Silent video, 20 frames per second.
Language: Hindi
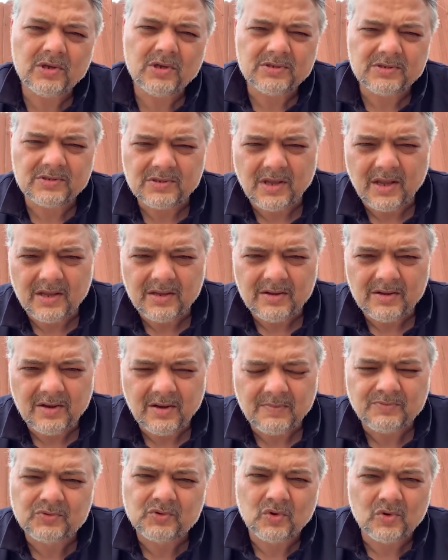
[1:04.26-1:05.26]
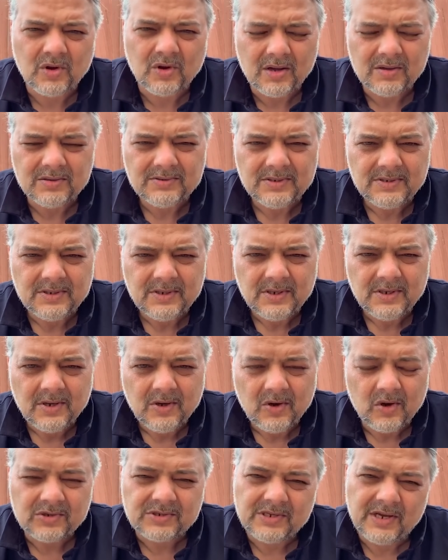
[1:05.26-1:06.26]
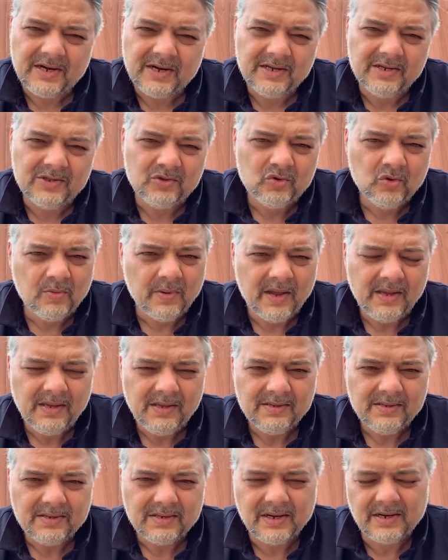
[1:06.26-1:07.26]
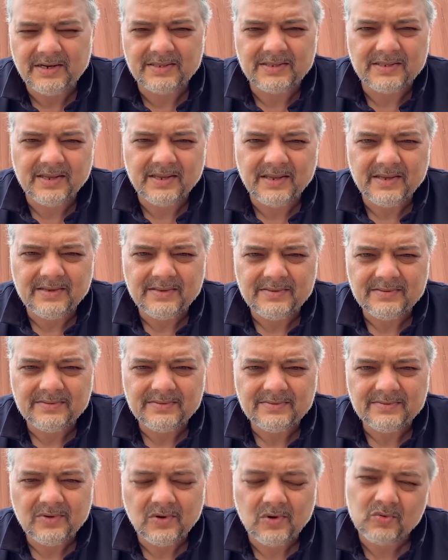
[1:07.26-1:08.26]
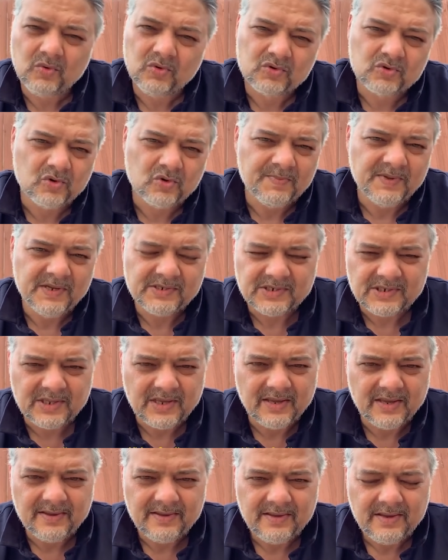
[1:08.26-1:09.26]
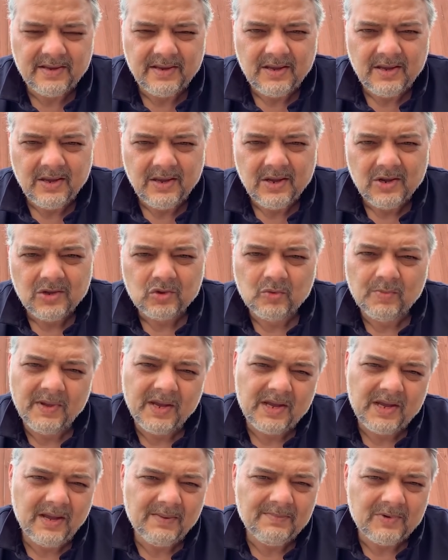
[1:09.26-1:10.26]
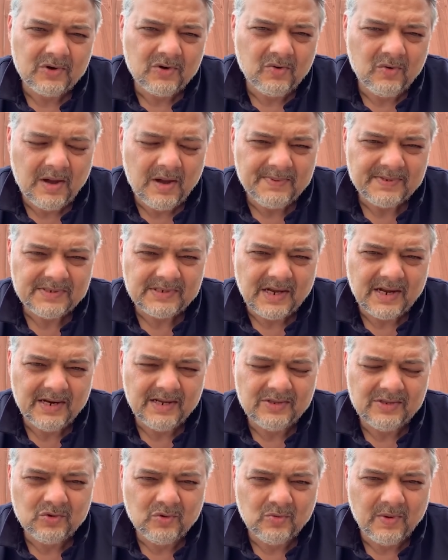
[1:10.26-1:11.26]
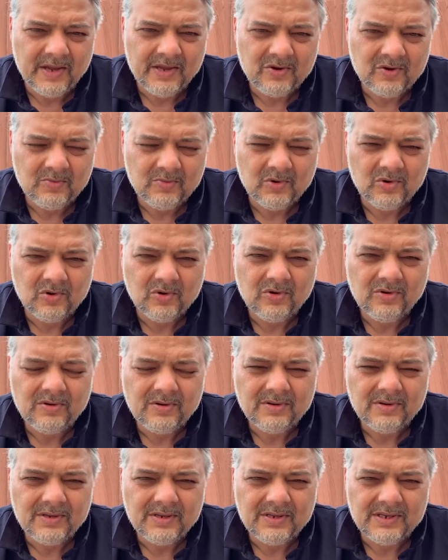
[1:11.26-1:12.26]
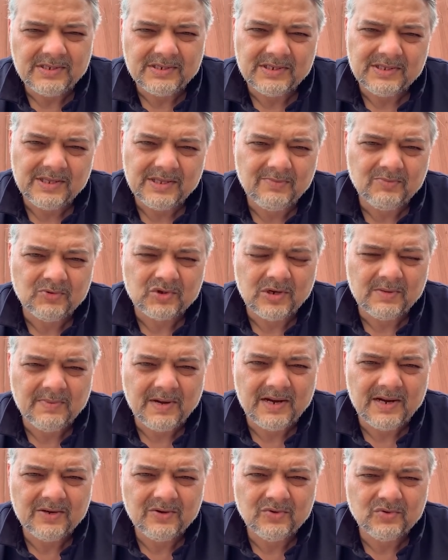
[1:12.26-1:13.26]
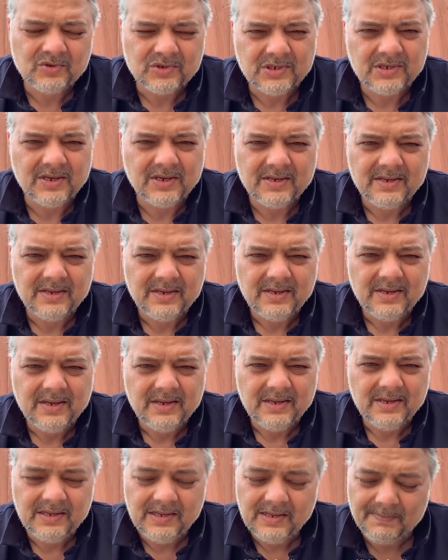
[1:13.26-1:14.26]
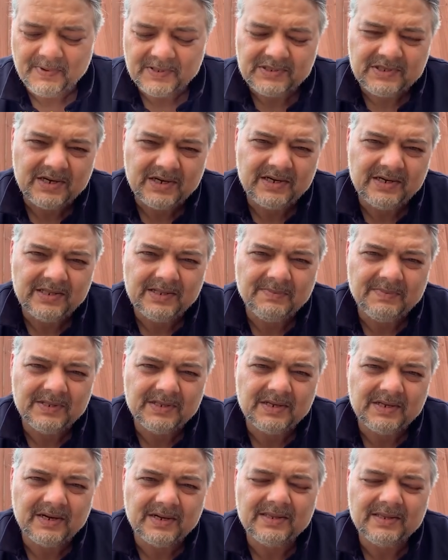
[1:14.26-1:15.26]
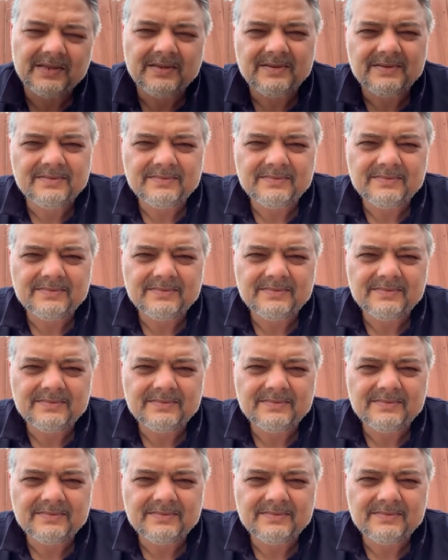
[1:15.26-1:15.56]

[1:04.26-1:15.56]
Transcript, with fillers: का चुनता है अब्जों का और सारे हिंदू भाई खरीदते हैं और वो उसको बेचते हैं तुम एक काम करो वहां पे सारे हिंदू भाई को बोलो कि जितने मुसलमान हैं उनसे ये पत्थर खरीदना बंद कर हुँ?